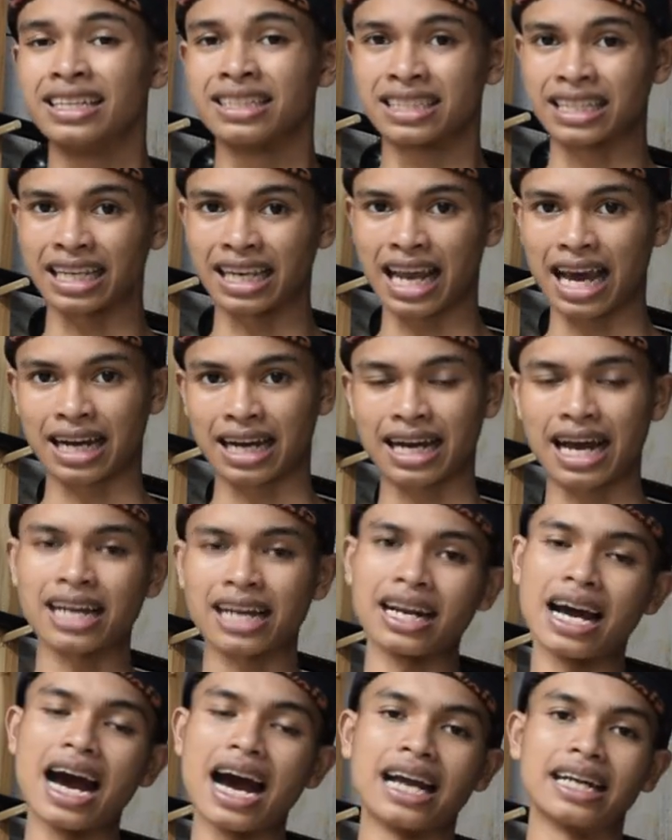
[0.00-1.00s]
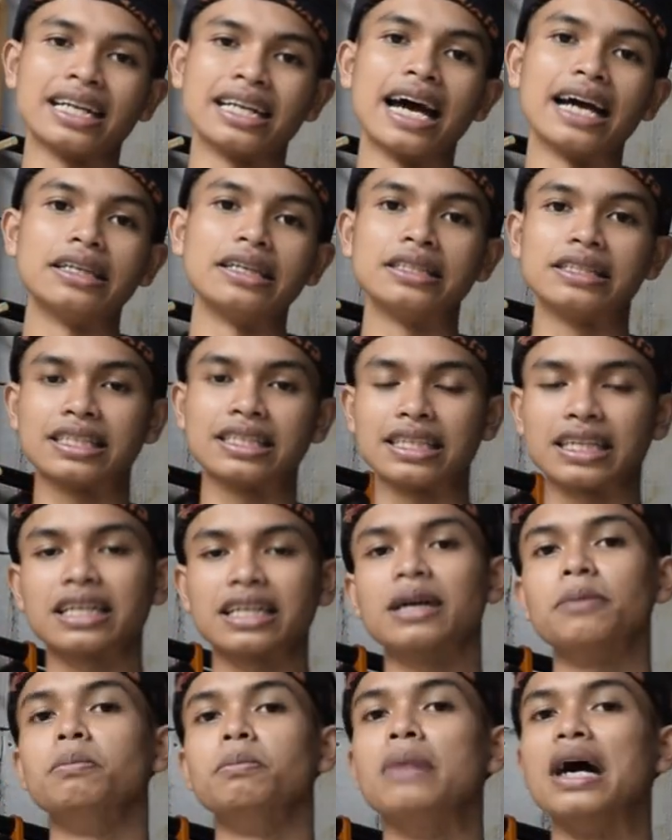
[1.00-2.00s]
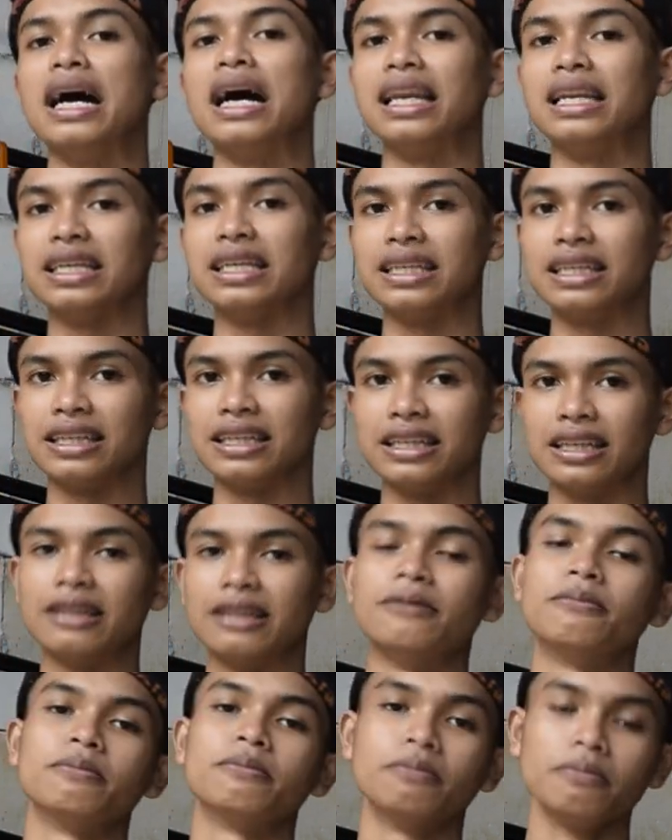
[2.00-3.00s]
silahkan anda isi kembali